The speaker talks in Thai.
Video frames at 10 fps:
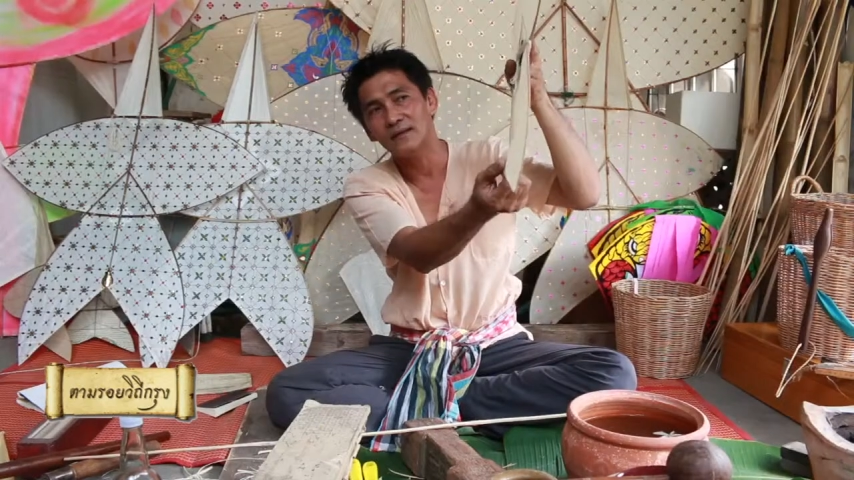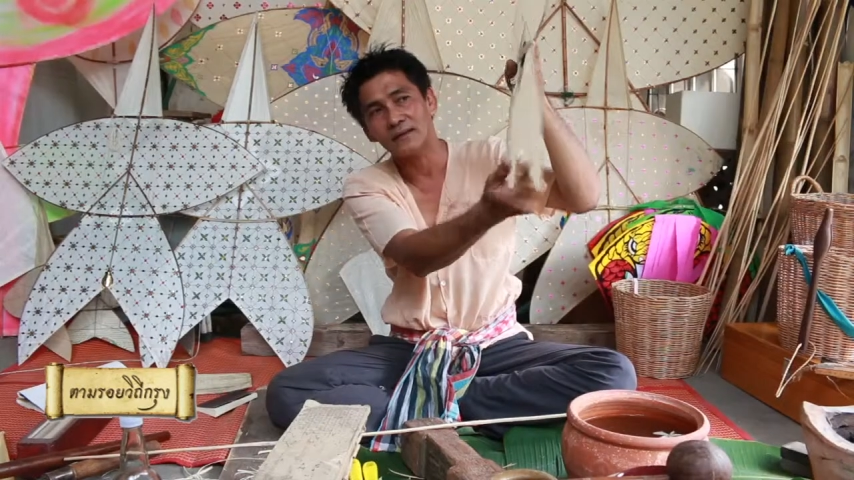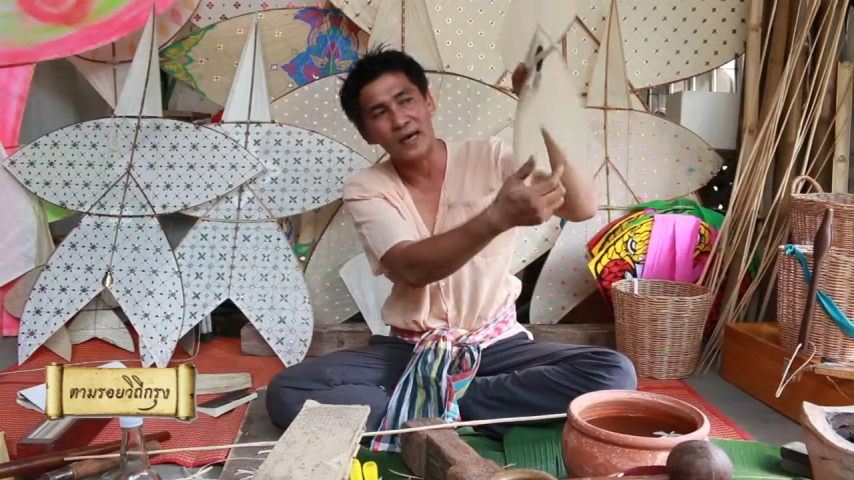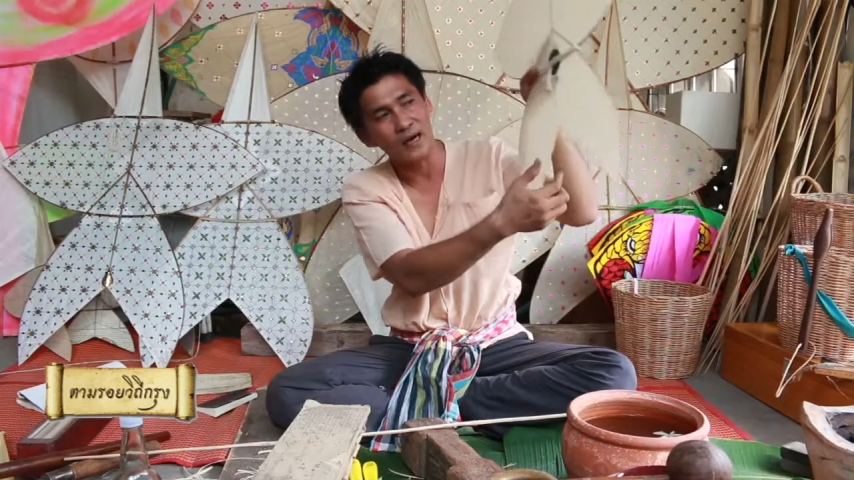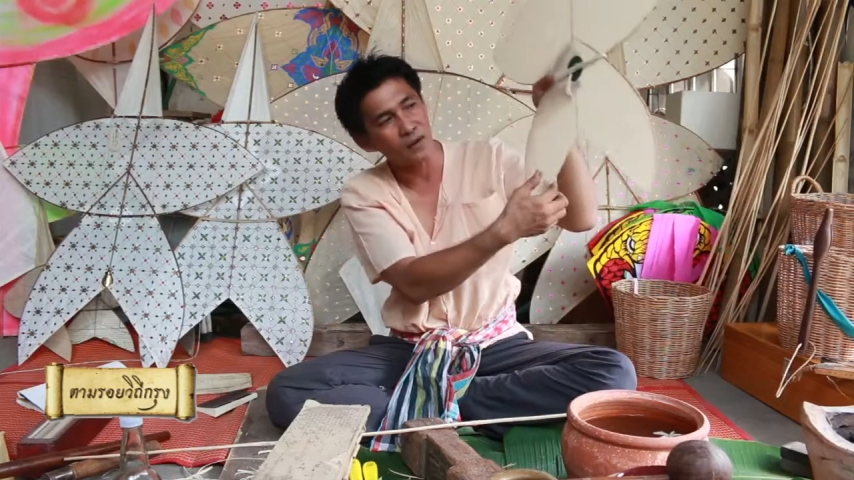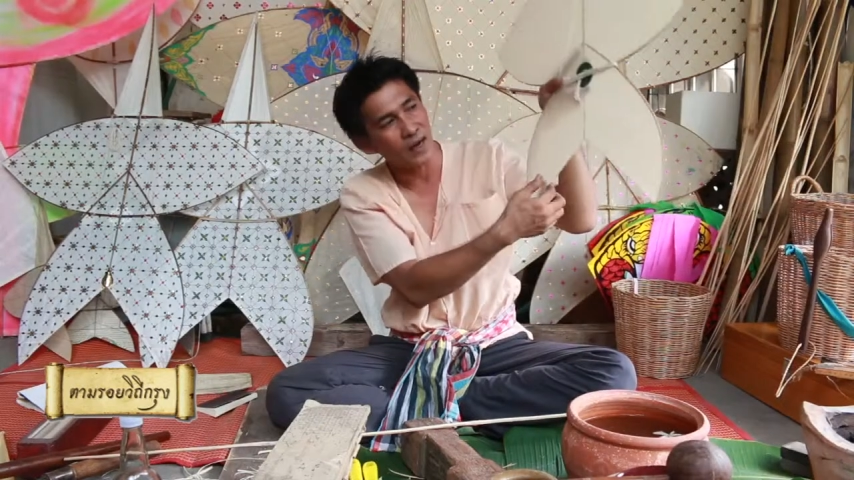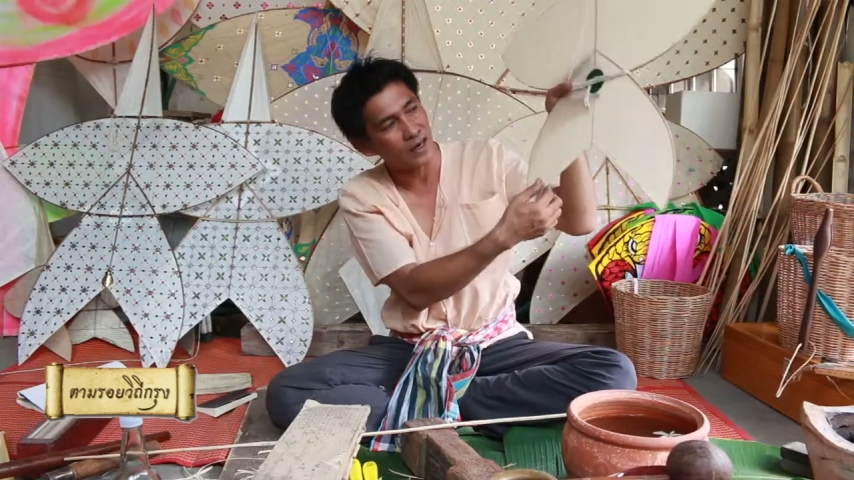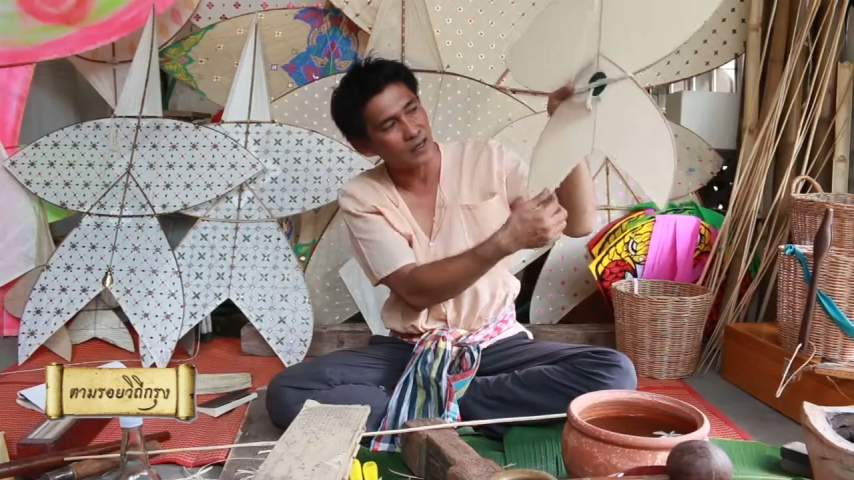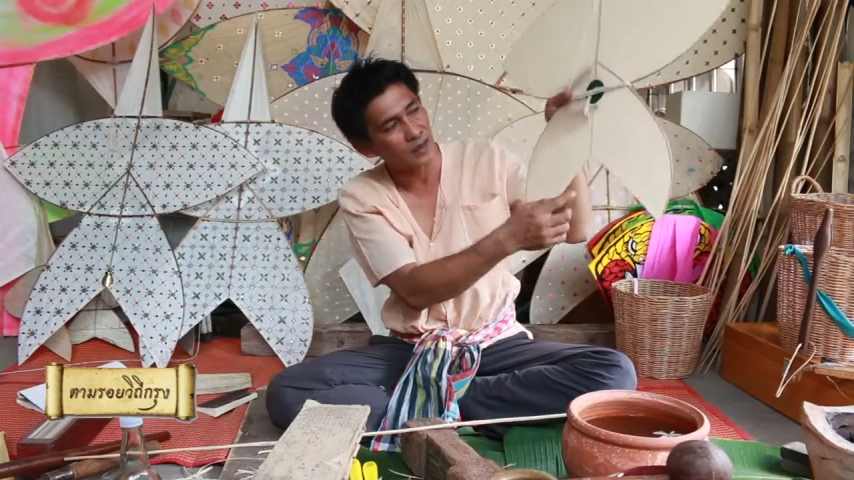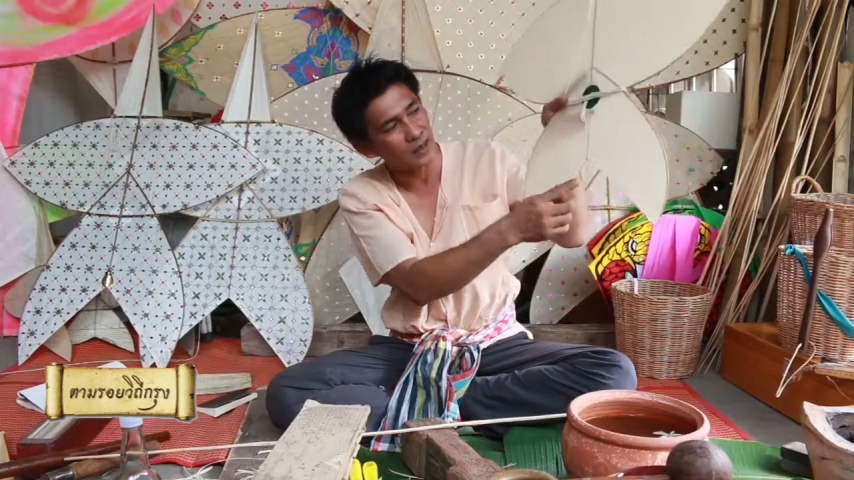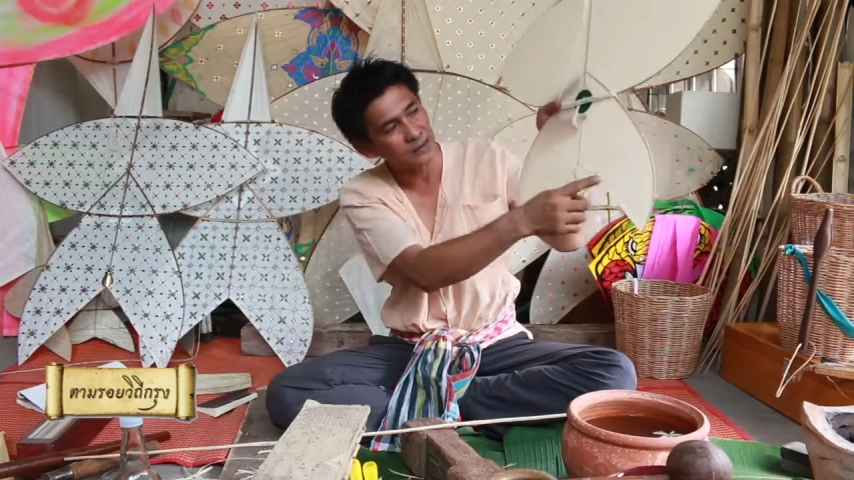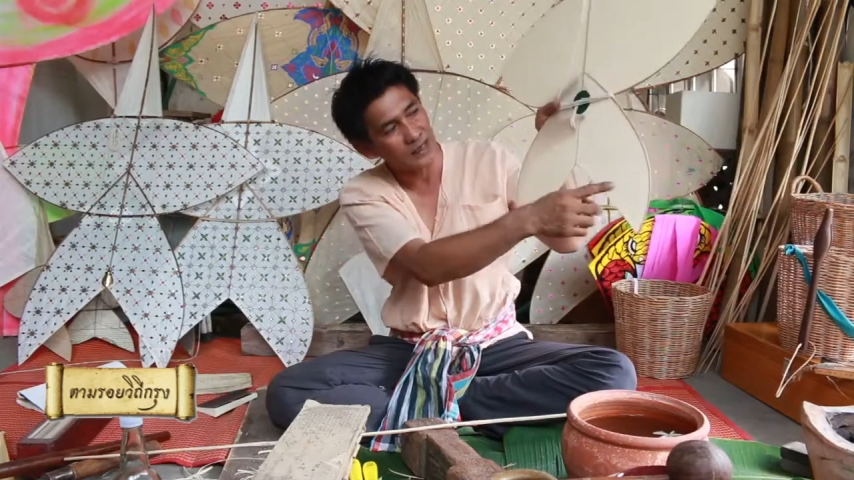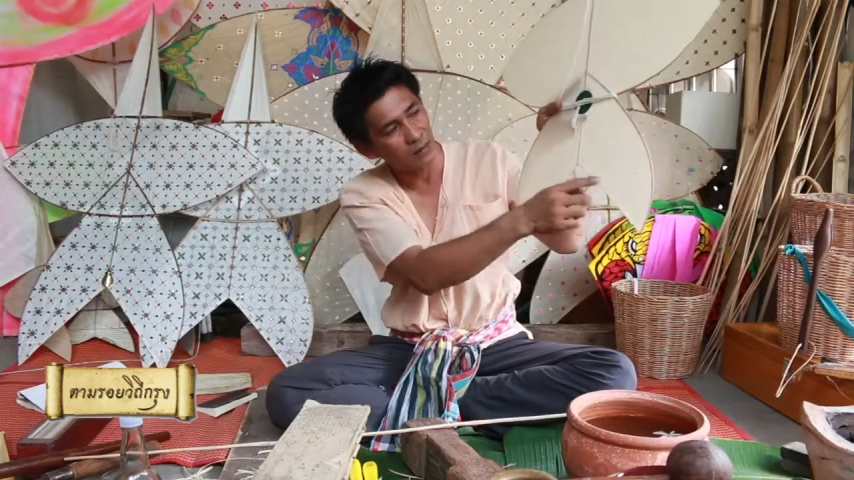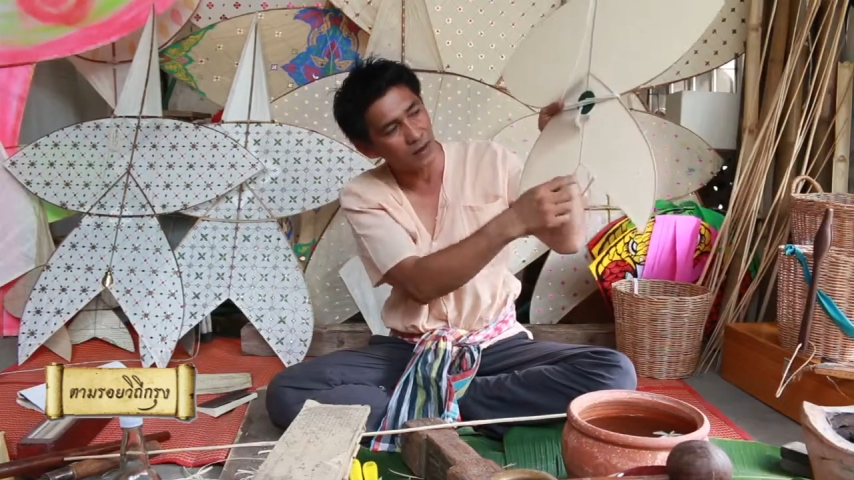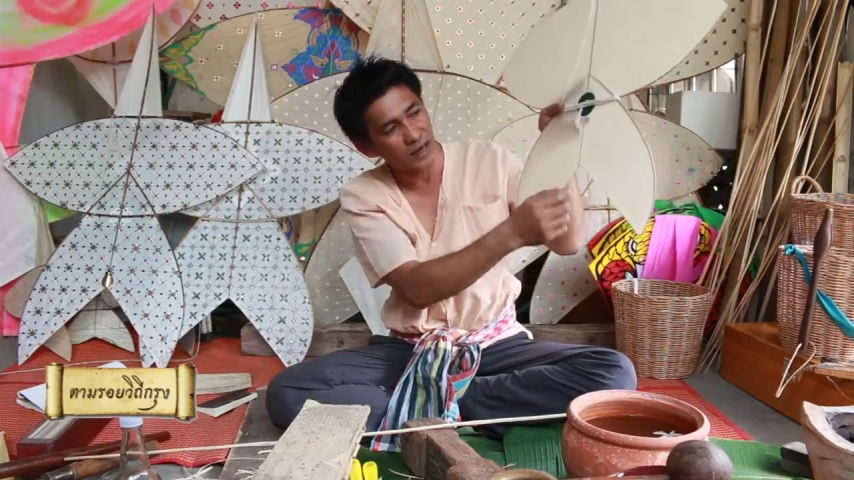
สร้างเอาขาขึ้นมาเรียกเจ้าเว